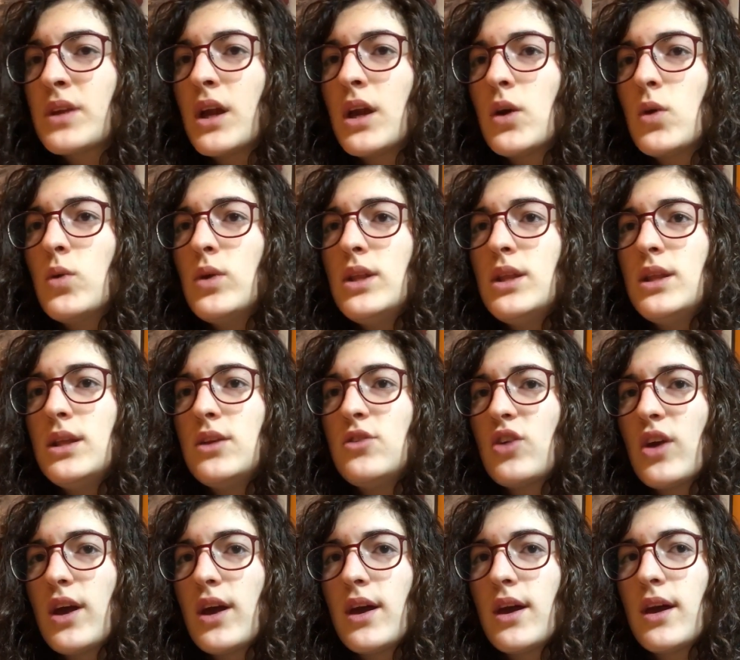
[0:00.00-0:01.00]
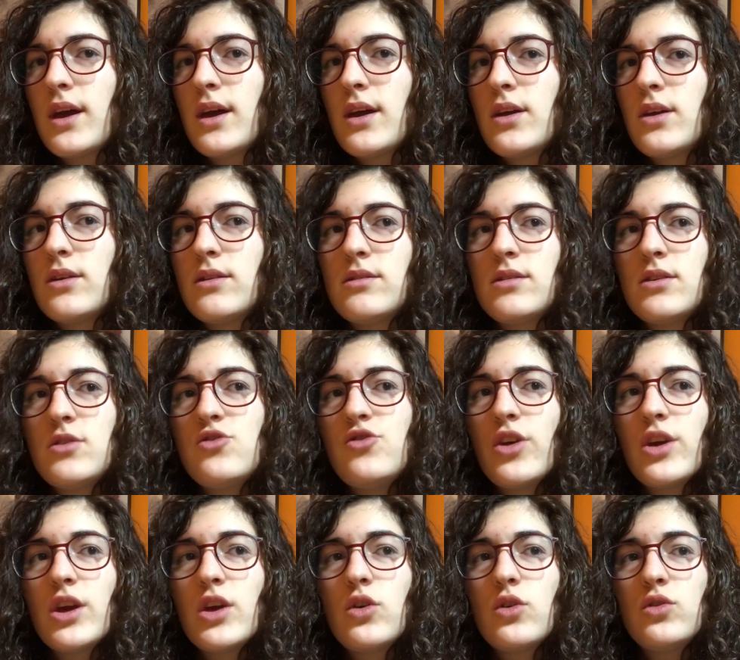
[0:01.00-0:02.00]
E quindi cioè, se
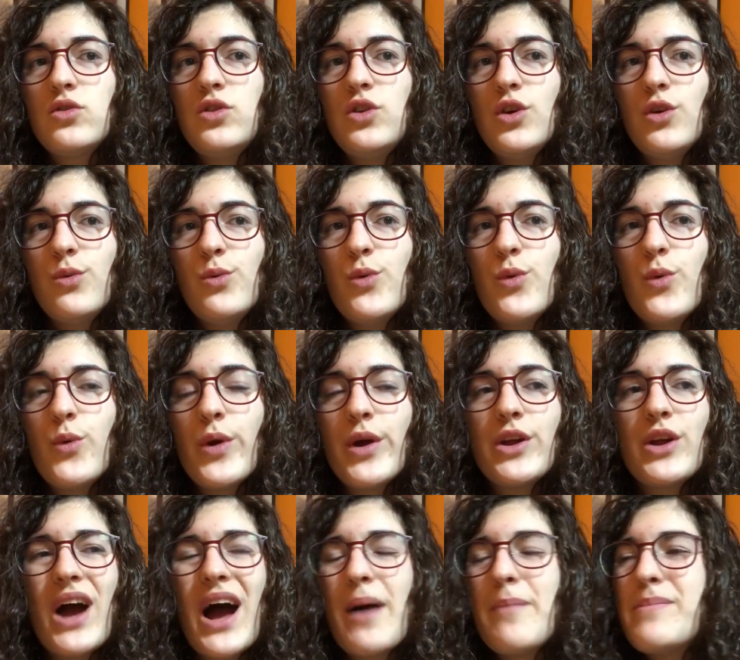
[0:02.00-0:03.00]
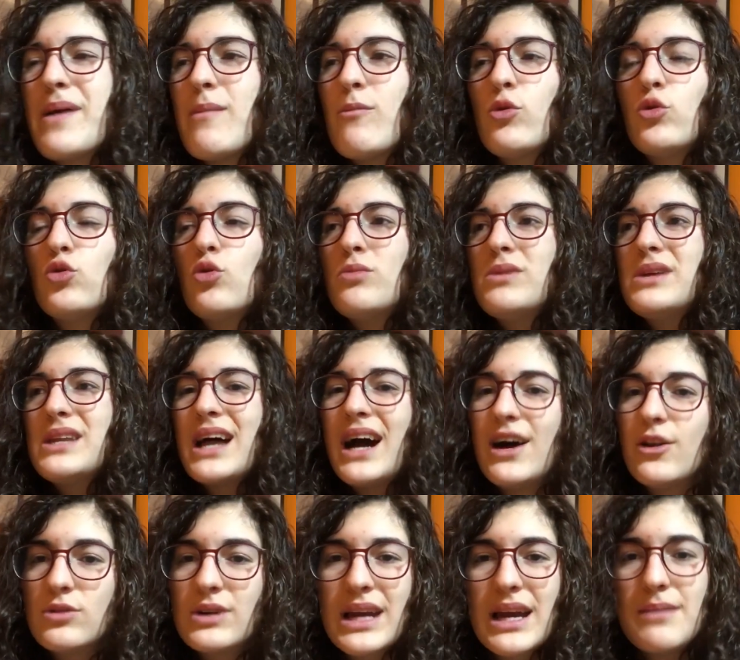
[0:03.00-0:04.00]
giochi così comunque abbiamo
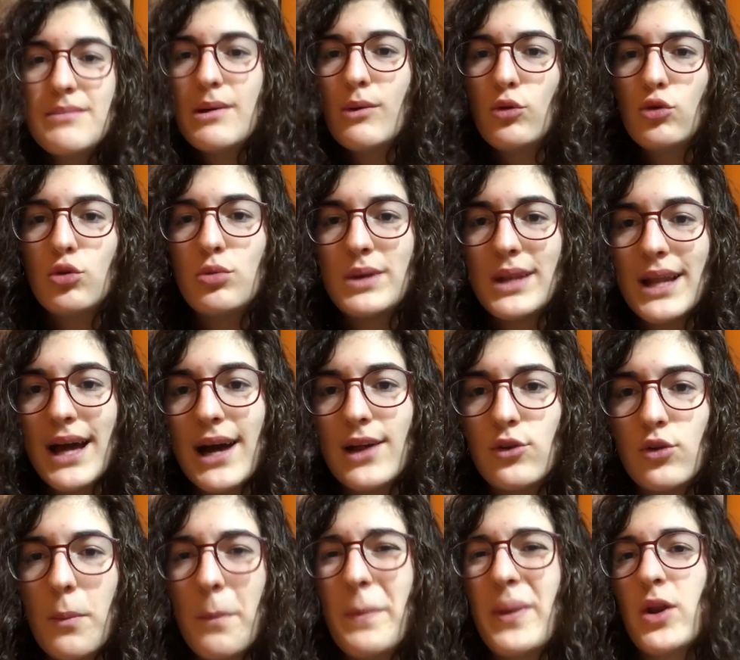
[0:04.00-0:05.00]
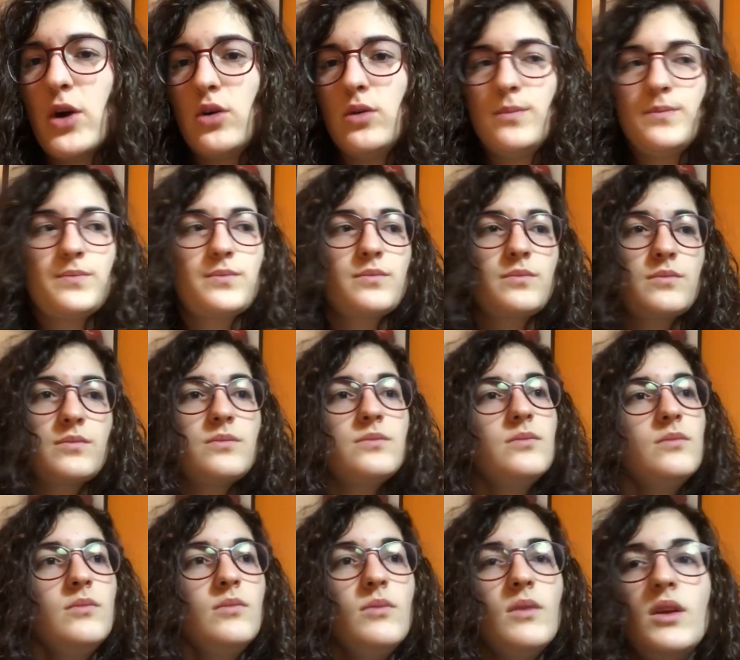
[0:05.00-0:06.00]
dominato, perché abbiamo dominato, però
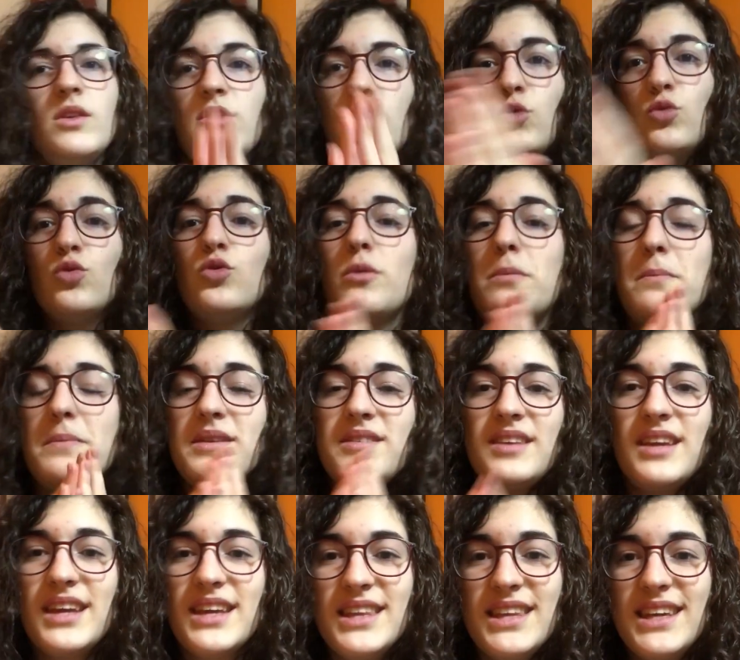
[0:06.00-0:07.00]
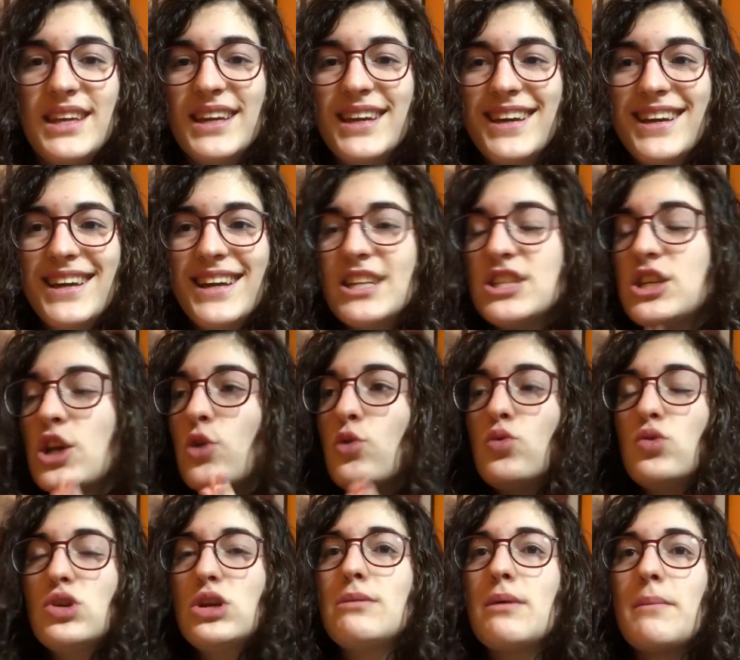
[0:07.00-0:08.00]
cioè, tu non mi segni, cioè non
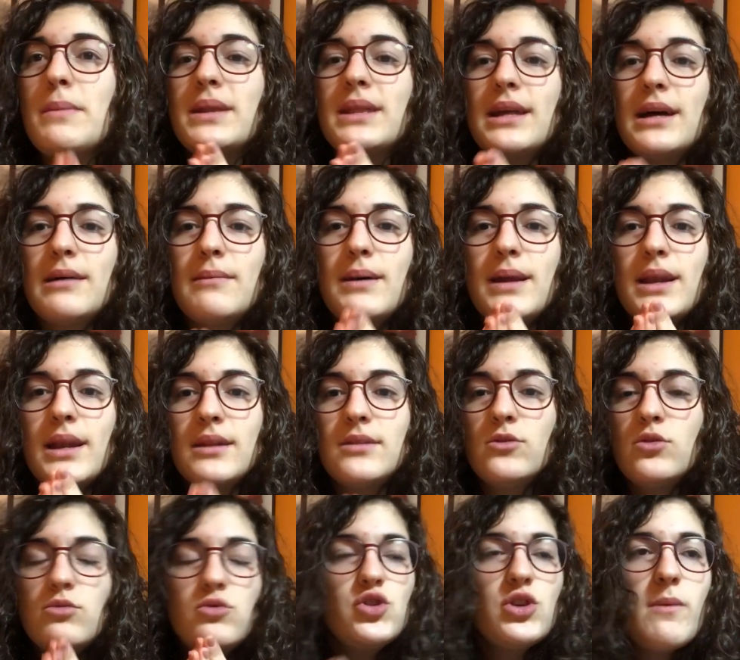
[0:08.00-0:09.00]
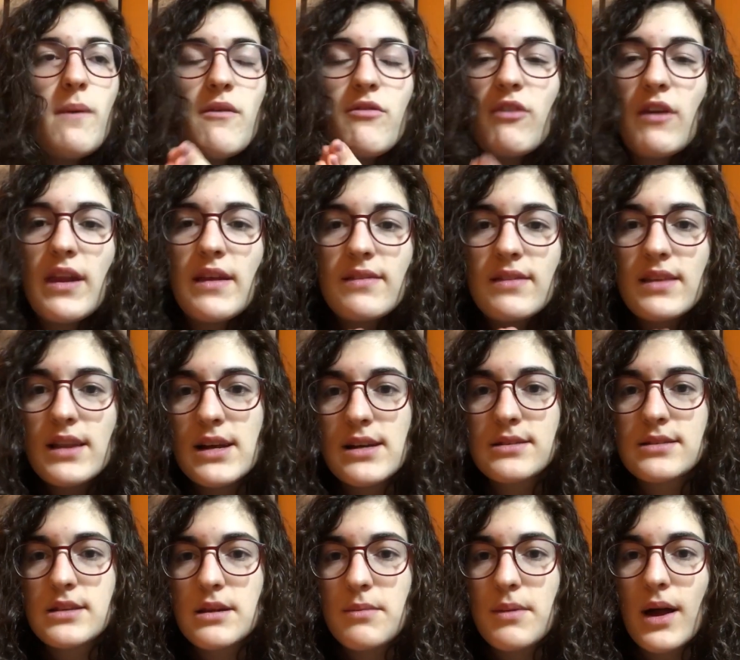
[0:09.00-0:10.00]
riusciamo a mandare la palla, non riusciamo a farla entrare
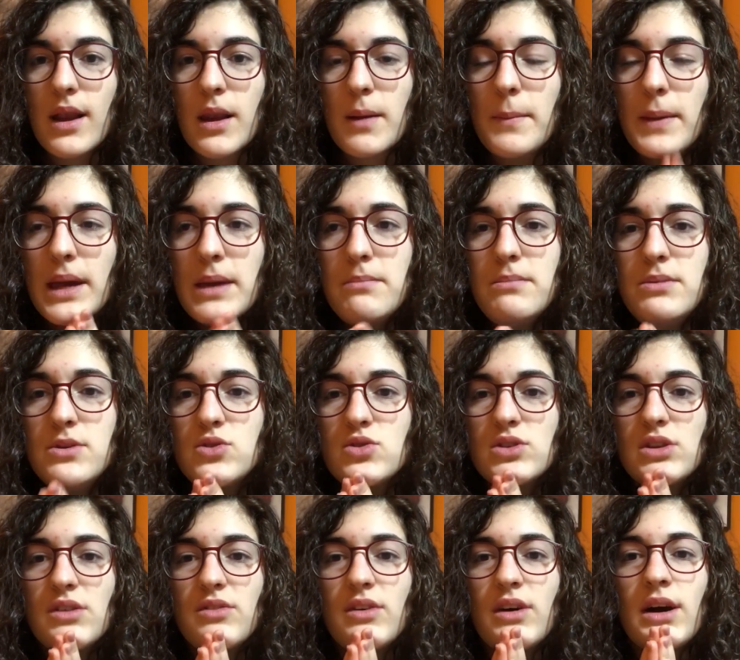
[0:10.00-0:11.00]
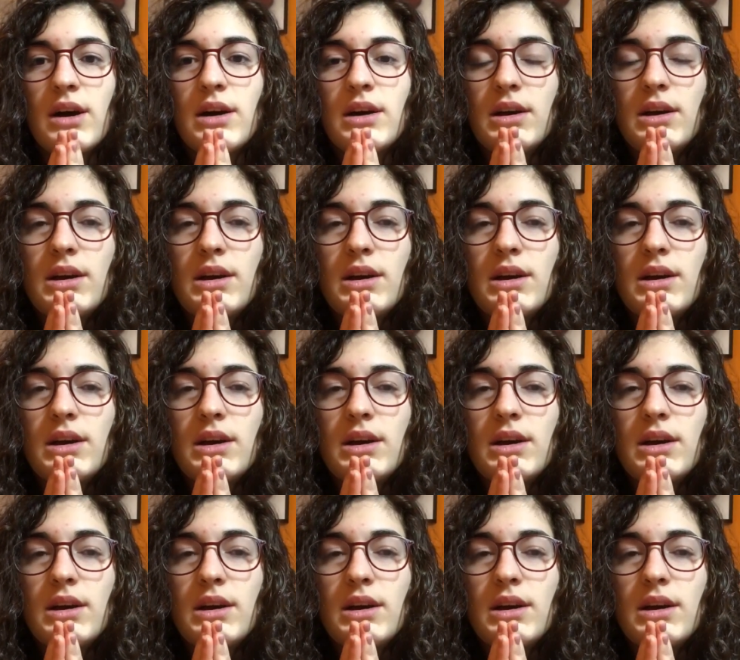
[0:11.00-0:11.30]
sta palla, ma che bisogna fare?